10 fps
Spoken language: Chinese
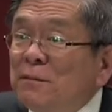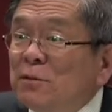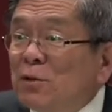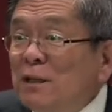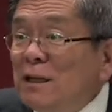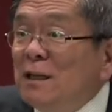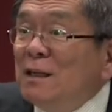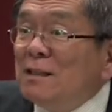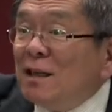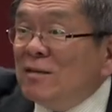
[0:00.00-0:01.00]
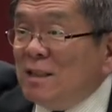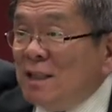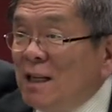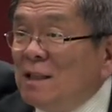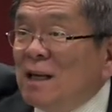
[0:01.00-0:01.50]
所以在
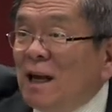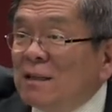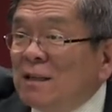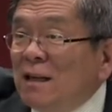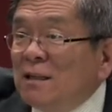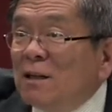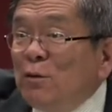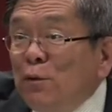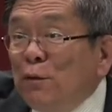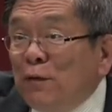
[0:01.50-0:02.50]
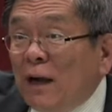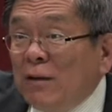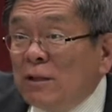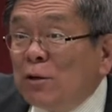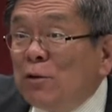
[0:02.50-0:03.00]
天堂呢，那个律法还
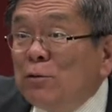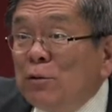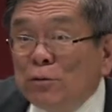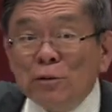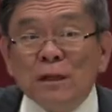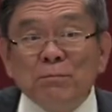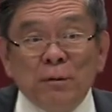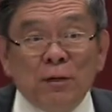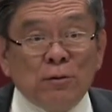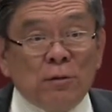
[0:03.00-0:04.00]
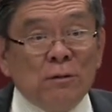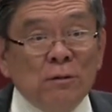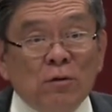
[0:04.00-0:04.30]
有它的功用，就是那个标准。